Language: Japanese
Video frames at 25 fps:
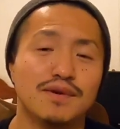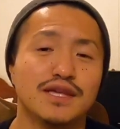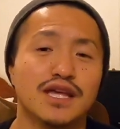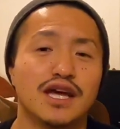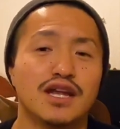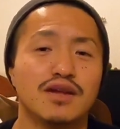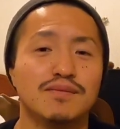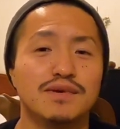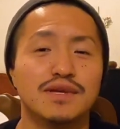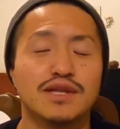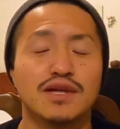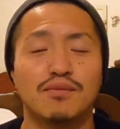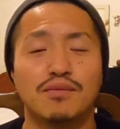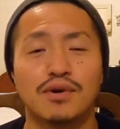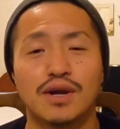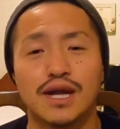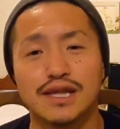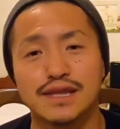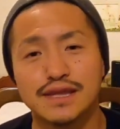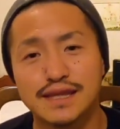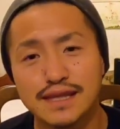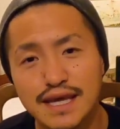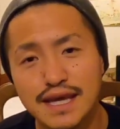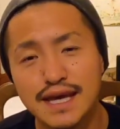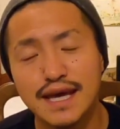みんなに見てもらっ
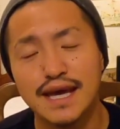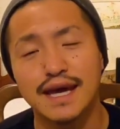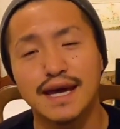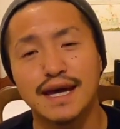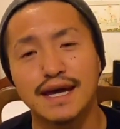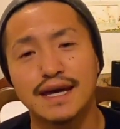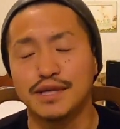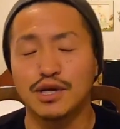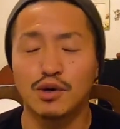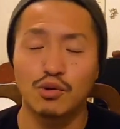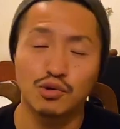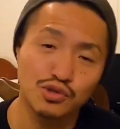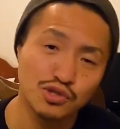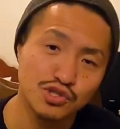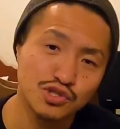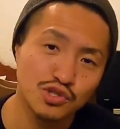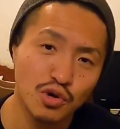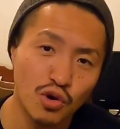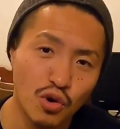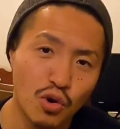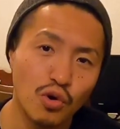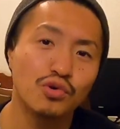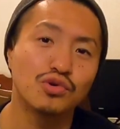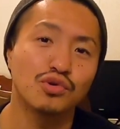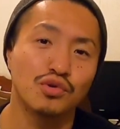て、また今年
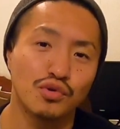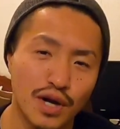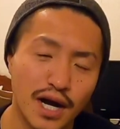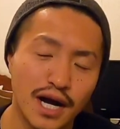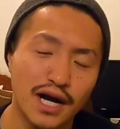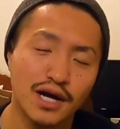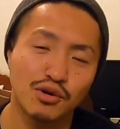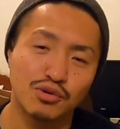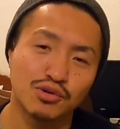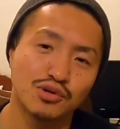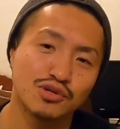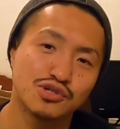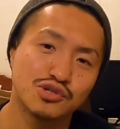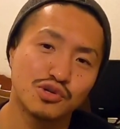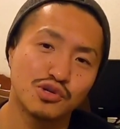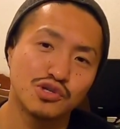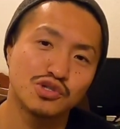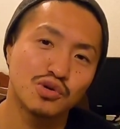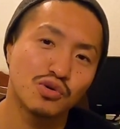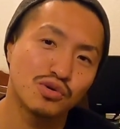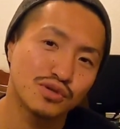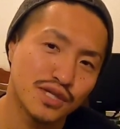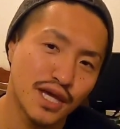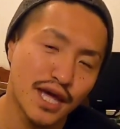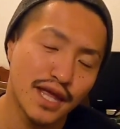の抱負とか、今年の
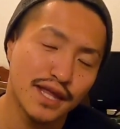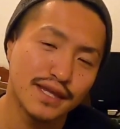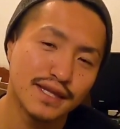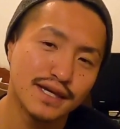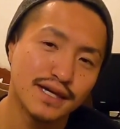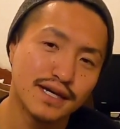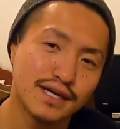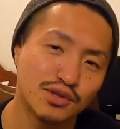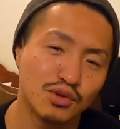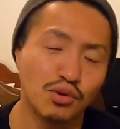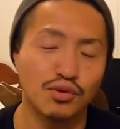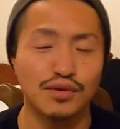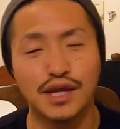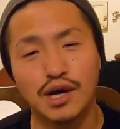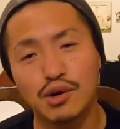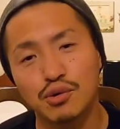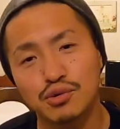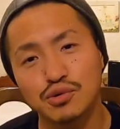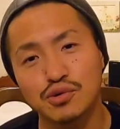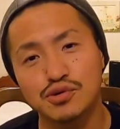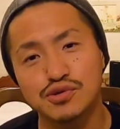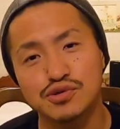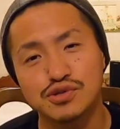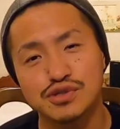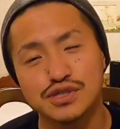挑戦、どんな
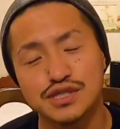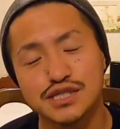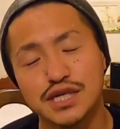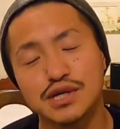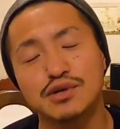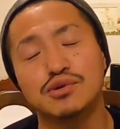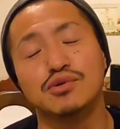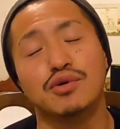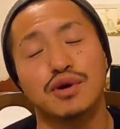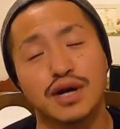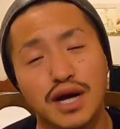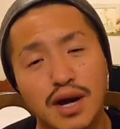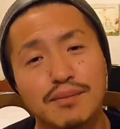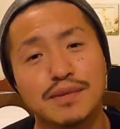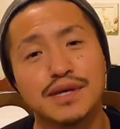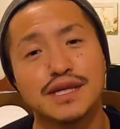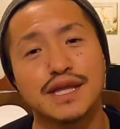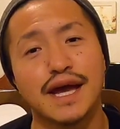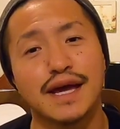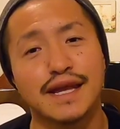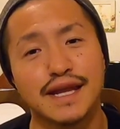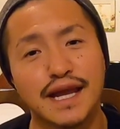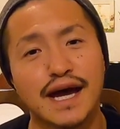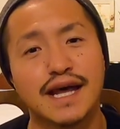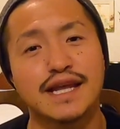ことをしていくのかみ
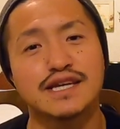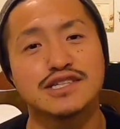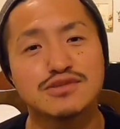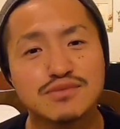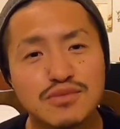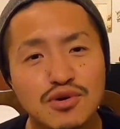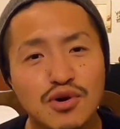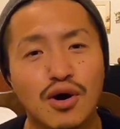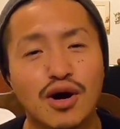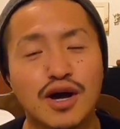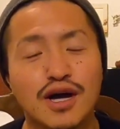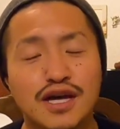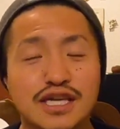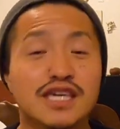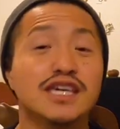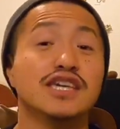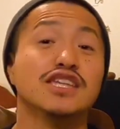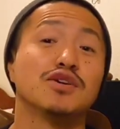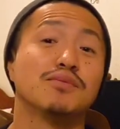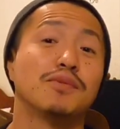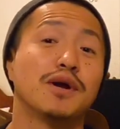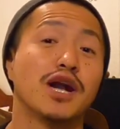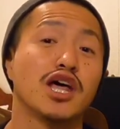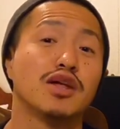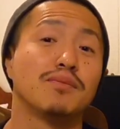たいな話も聞い
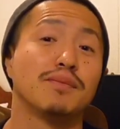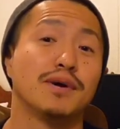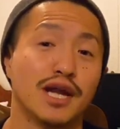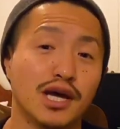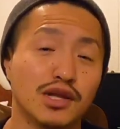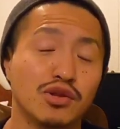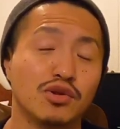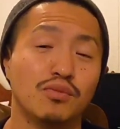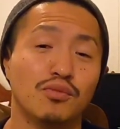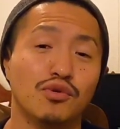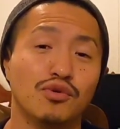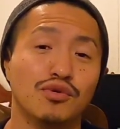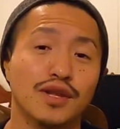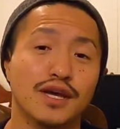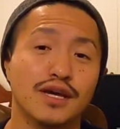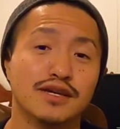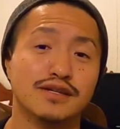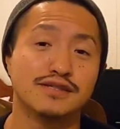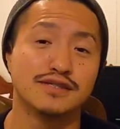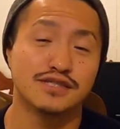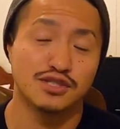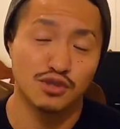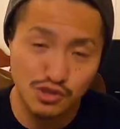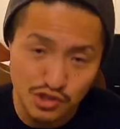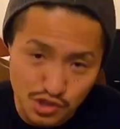てもらえればなと思うんで、
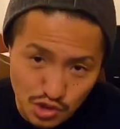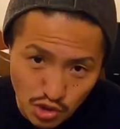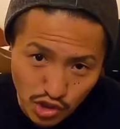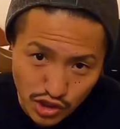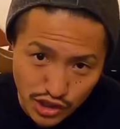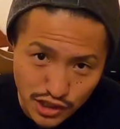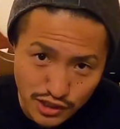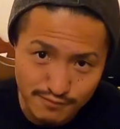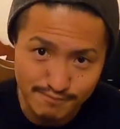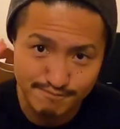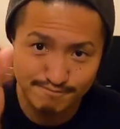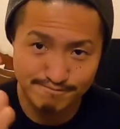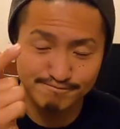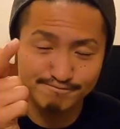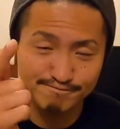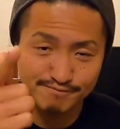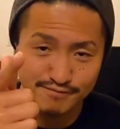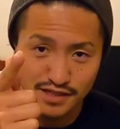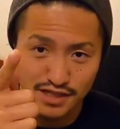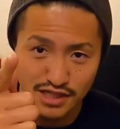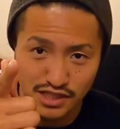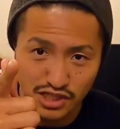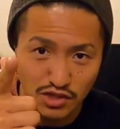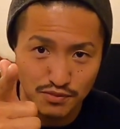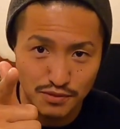そっちの方に
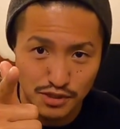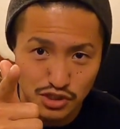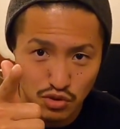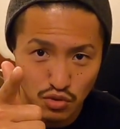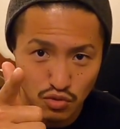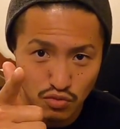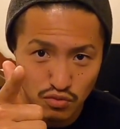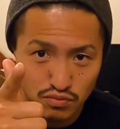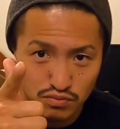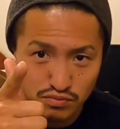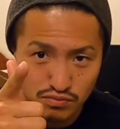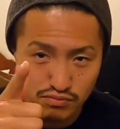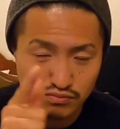行ってみましょう。